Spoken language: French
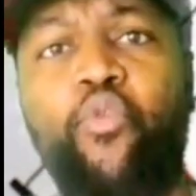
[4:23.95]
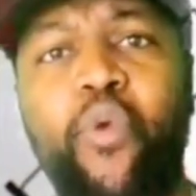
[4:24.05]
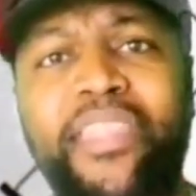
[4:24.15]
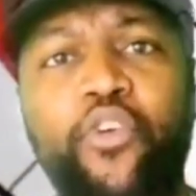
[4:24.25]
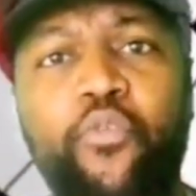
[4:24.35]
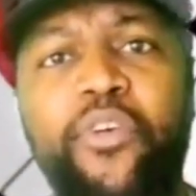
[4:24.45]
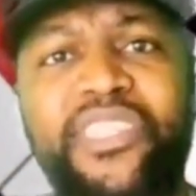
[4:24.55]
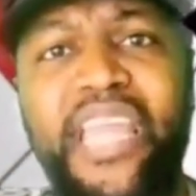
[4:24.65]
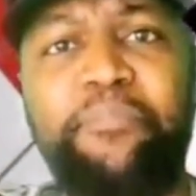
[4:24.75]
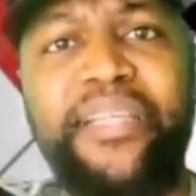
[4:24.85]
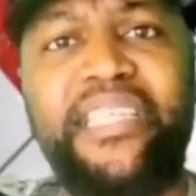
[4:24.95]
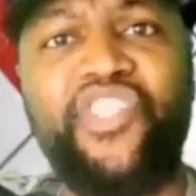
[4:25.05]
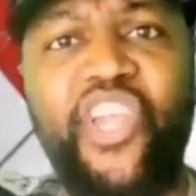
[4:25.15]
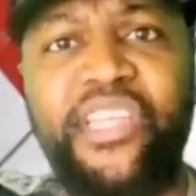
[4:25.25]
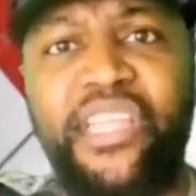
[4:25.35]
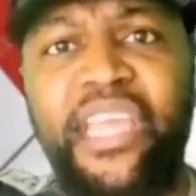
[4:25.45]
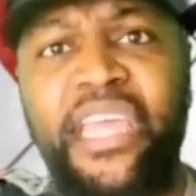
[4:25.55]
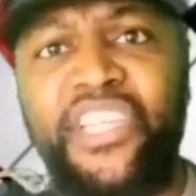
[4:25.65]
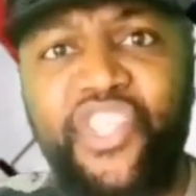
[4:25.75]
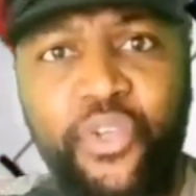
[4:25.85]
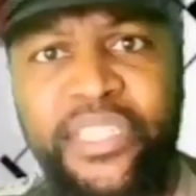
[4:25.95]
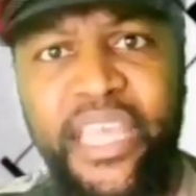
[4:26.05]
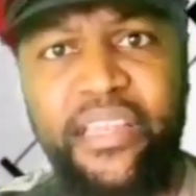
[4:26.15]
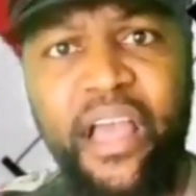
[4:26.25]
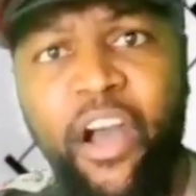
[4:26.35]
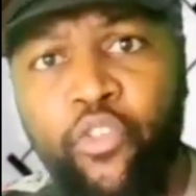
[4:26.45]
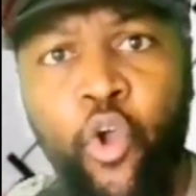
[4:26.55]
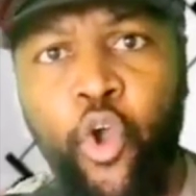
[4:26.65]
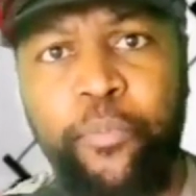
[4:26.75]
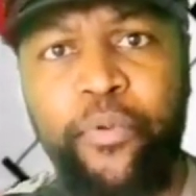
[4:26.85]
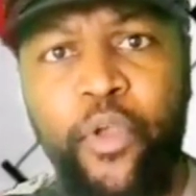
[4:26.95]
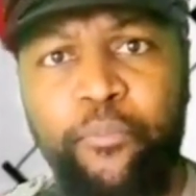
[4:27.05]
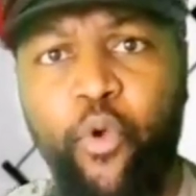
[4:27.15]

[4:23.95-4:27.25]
Pourquoi ne commence-t-elle pas cette charité chez elle, en Europe,